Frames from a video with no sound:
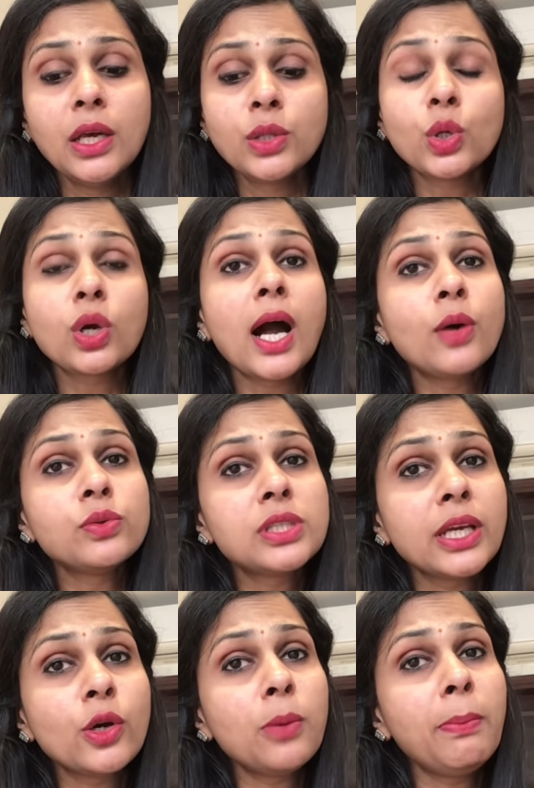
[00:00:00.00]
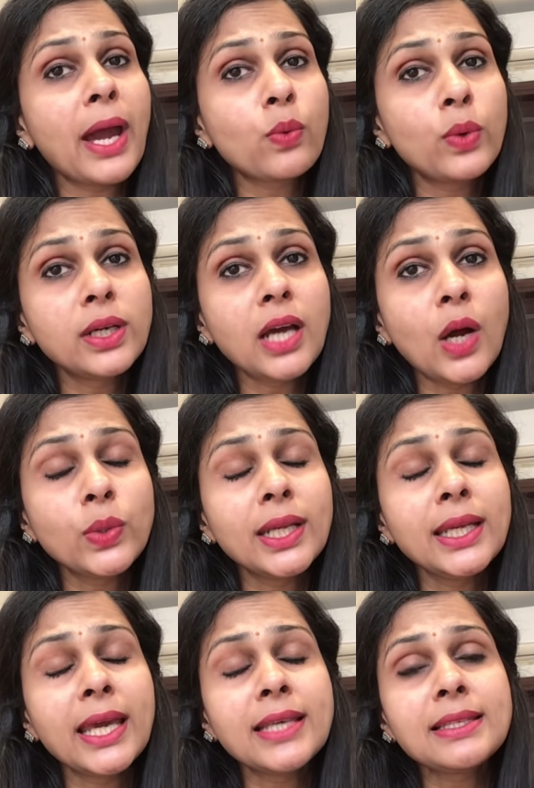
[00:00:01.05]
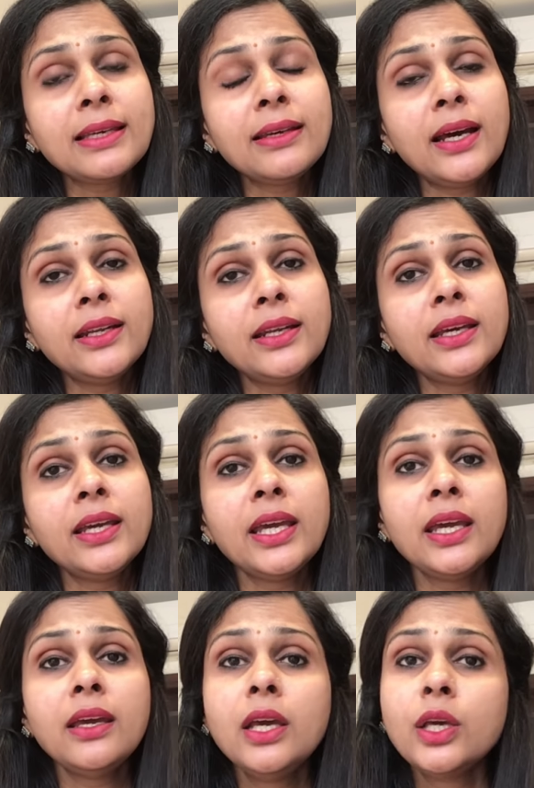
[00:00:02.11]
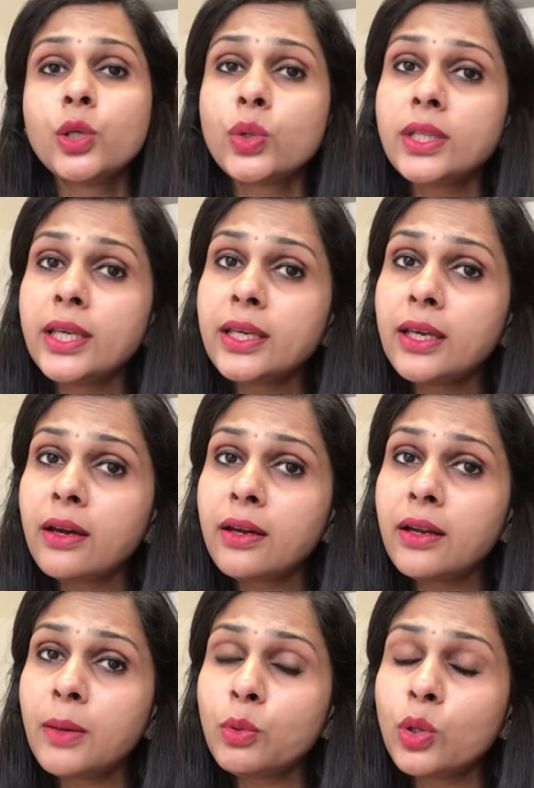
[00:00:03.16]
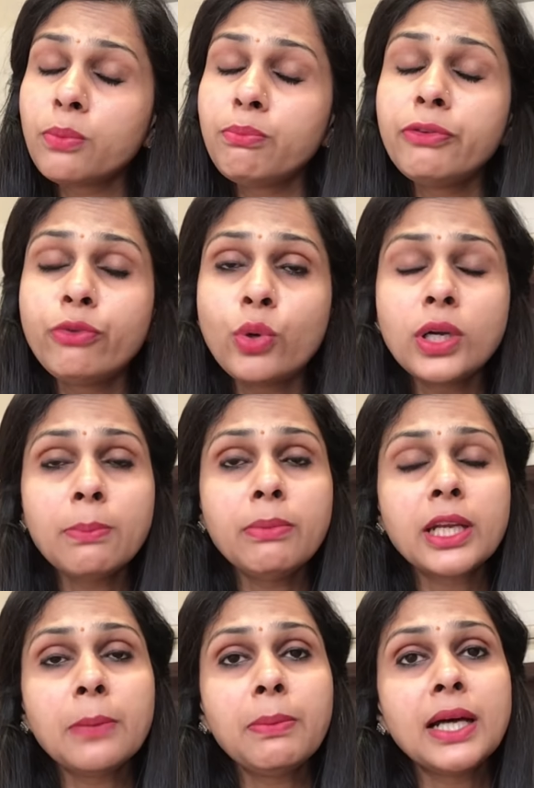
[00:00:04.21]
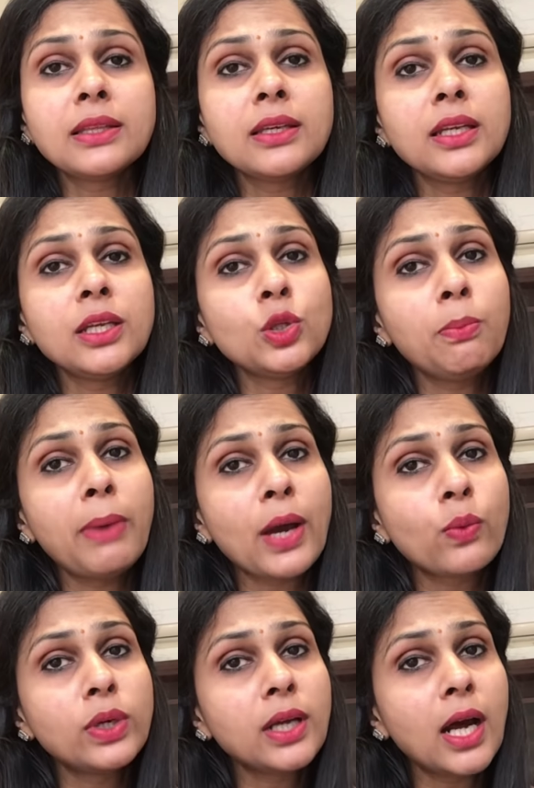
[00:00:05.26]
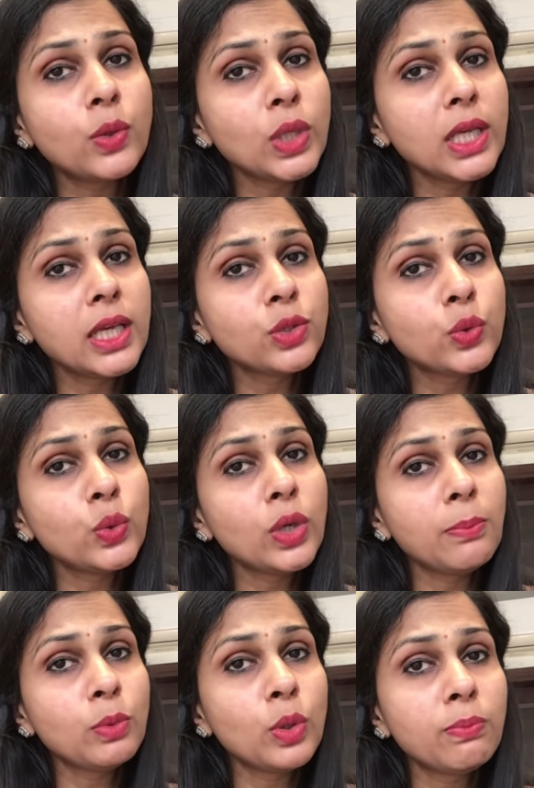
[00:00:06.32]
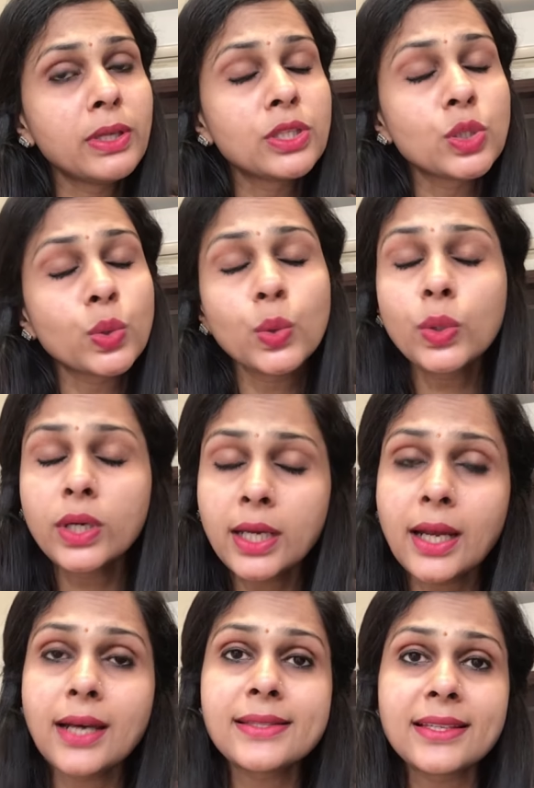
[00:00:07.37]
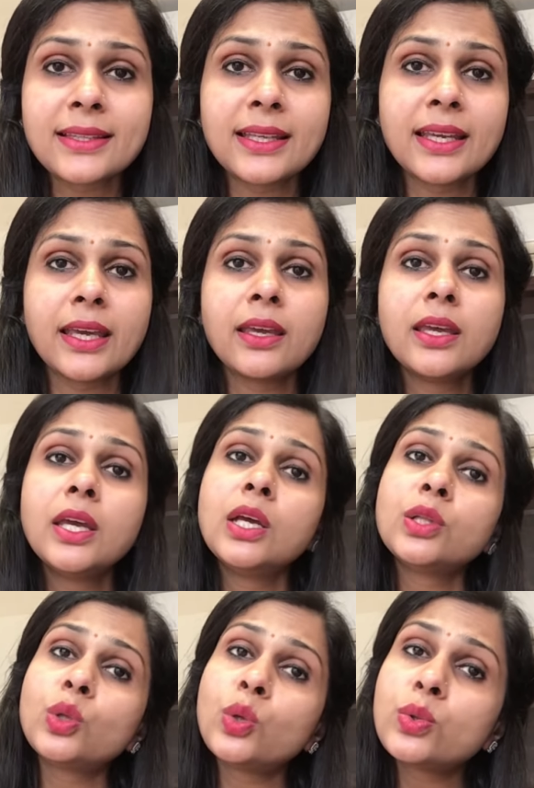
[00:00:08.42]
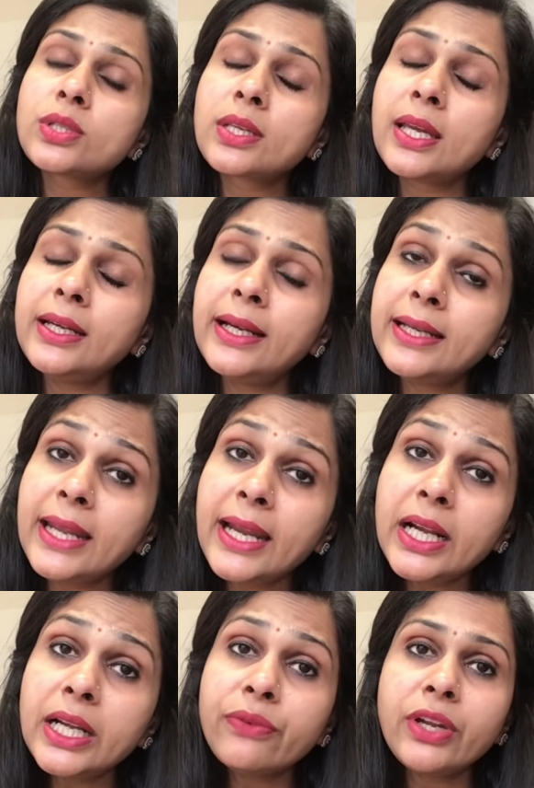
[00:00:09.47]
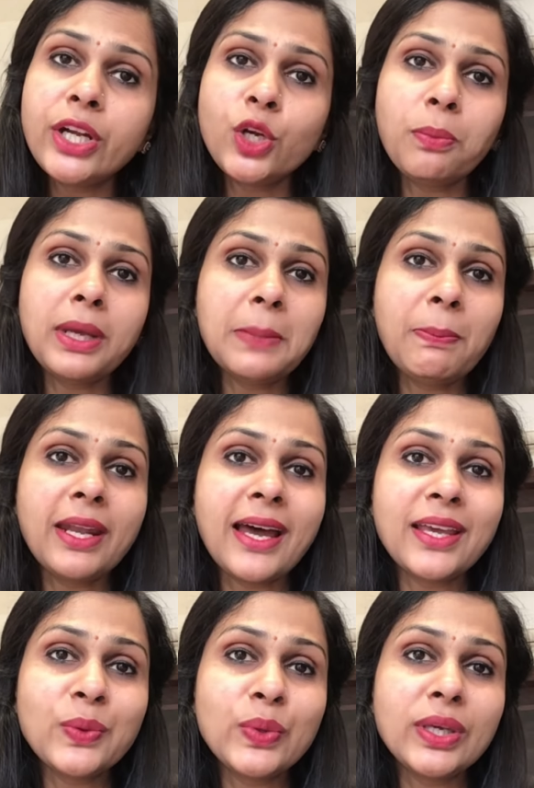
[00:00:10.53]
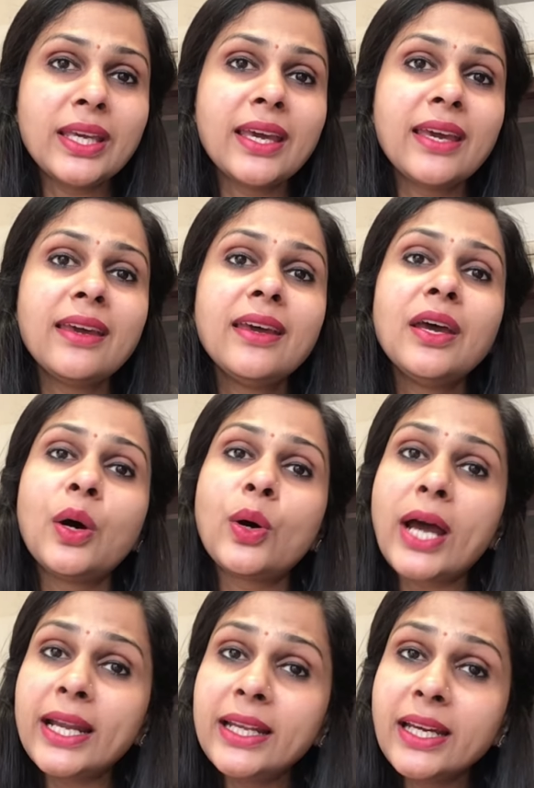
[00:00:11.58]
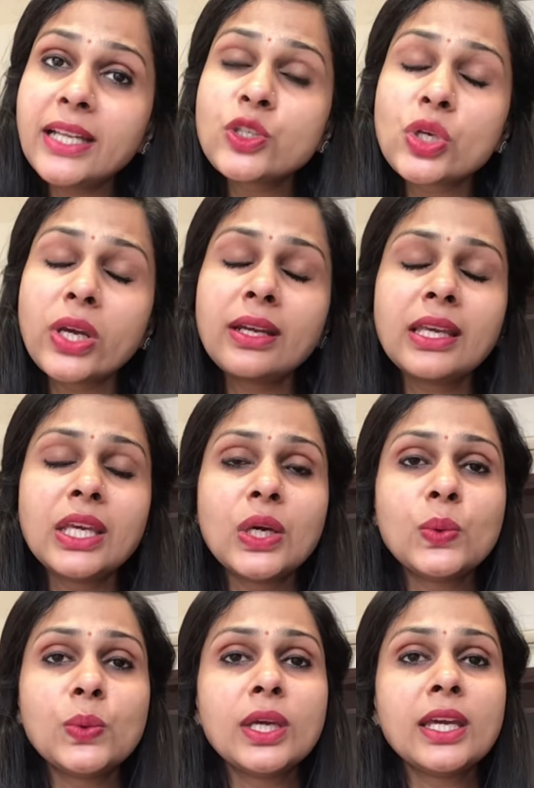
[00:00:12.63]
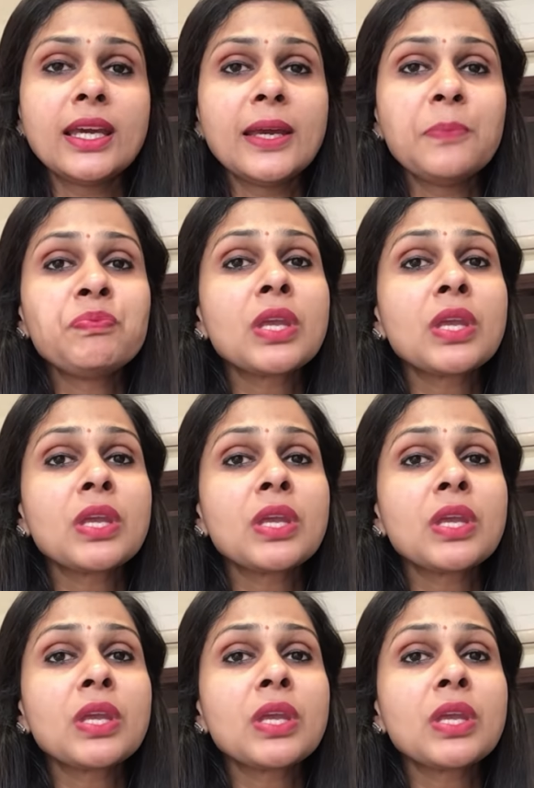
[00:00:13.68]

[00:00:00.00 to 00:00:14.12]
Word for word: तो काउंटिंग और बैकवर्ड काउंटिंग कैसे कराना है क्योंकि देखिए अगर हम लोग बिफोर नंबर की बात करें तो बैकवर्ड काउंटिंग के थ्रू हम लोग बच्चे को करा सकते हैं तो उसकी डिटेल्ड वीडियो मैंने बनाई हुई है और आइडियाज शेयर किए हुए हैं